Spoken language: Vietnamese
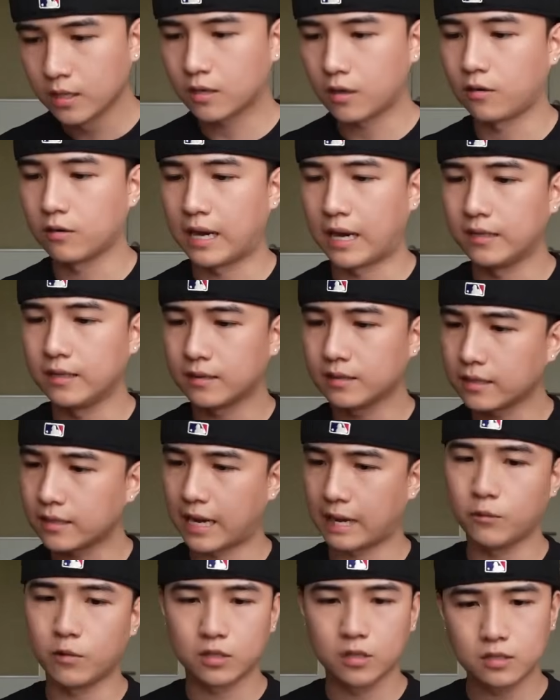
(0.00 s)
còn lại thì tất
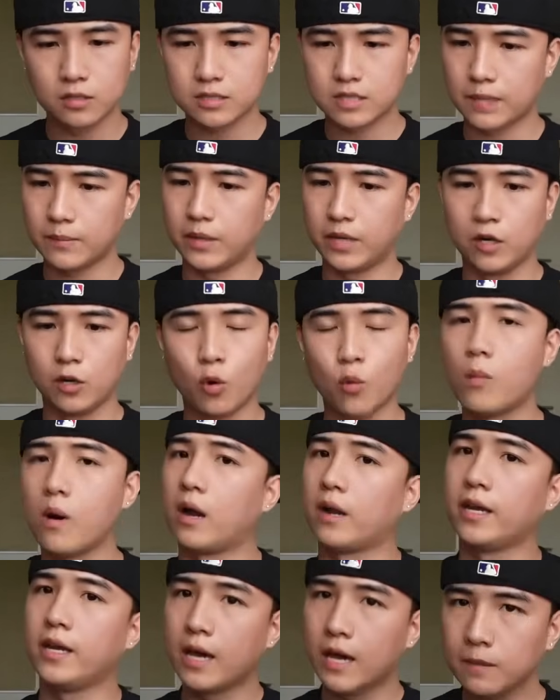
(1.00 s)
cả mọi thứ nó sẽ bị lu
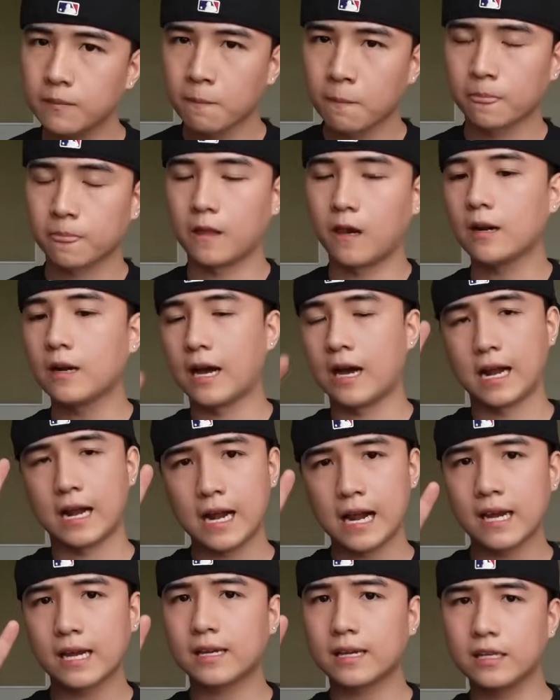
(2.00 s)
mờ đi hết đó là
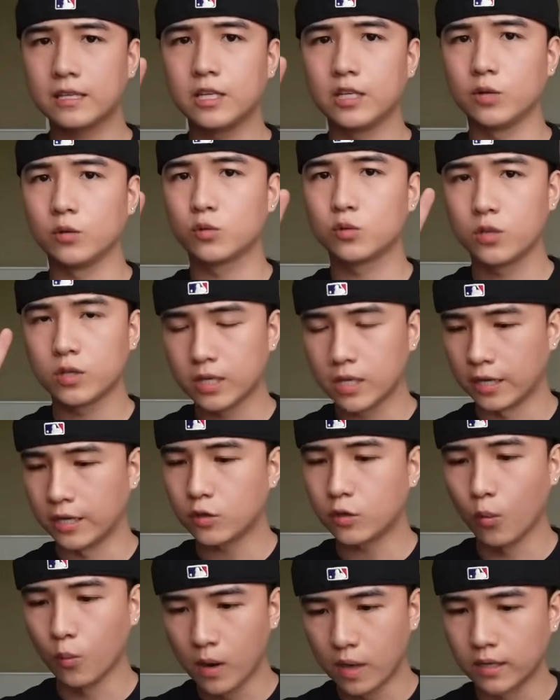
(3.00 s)
hai cái chiều suy nghĩ
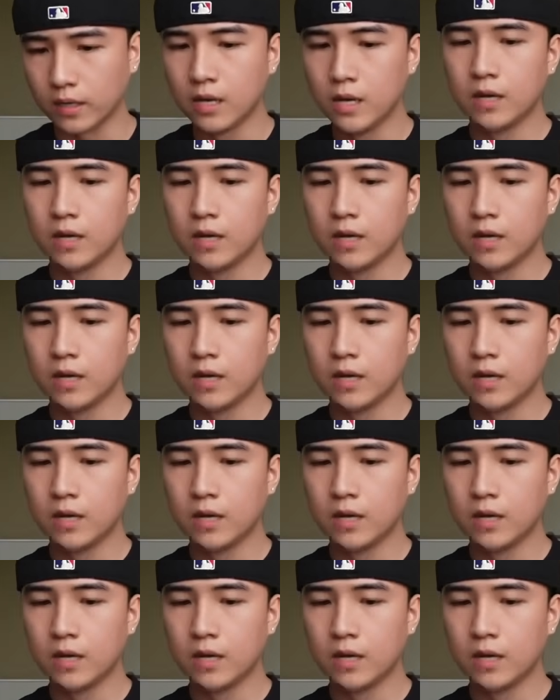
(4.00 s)
của mình